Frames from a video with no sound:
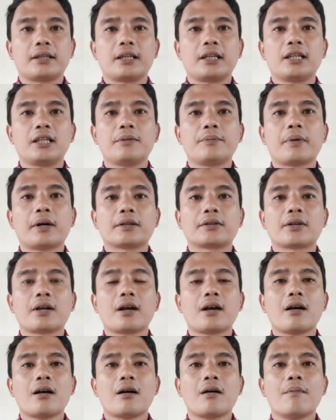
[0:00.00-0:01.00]
ini
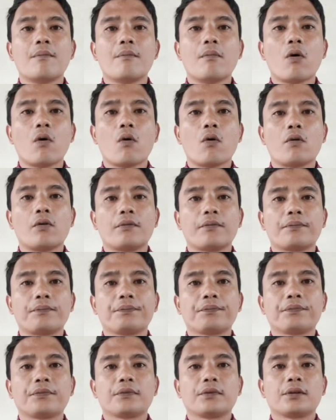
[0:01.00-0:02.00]
dibaca mo.
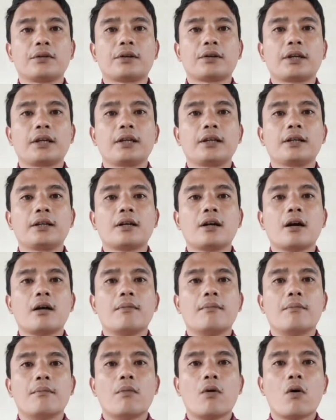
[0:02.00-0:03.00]
Oke, okay?
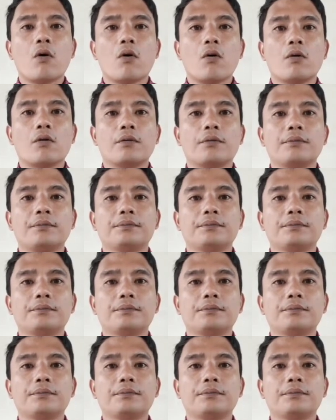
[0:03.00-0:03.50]
mo.